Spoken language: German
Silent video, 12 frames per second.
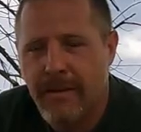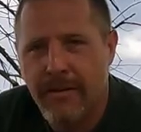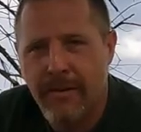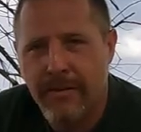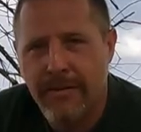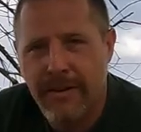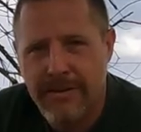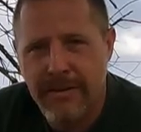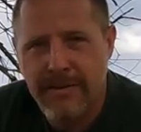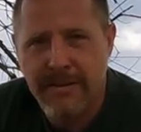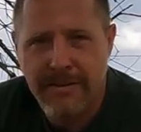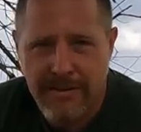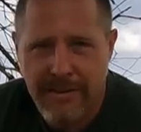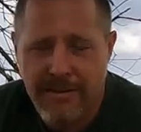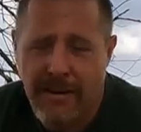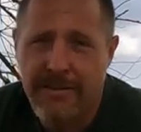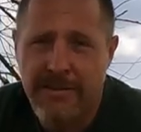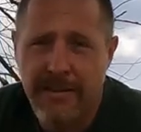Ich hoffe, dass das in dieser
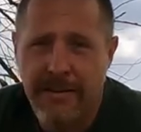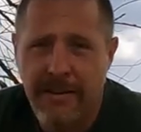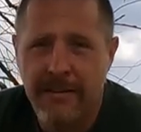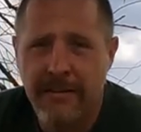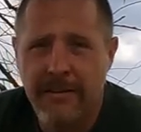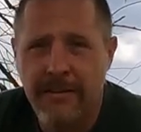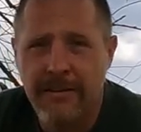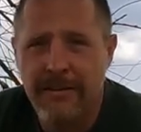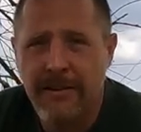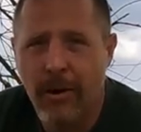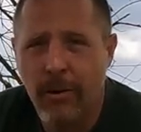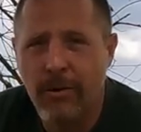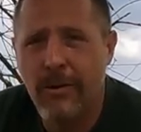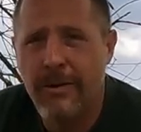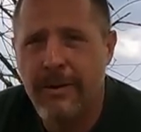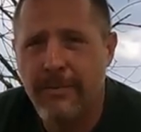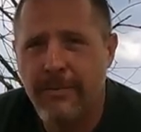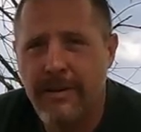Zeit sich dann äh, auch noch
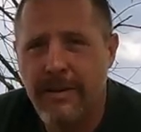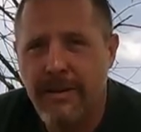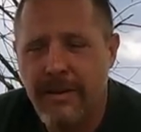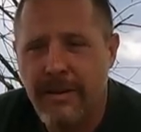gibt.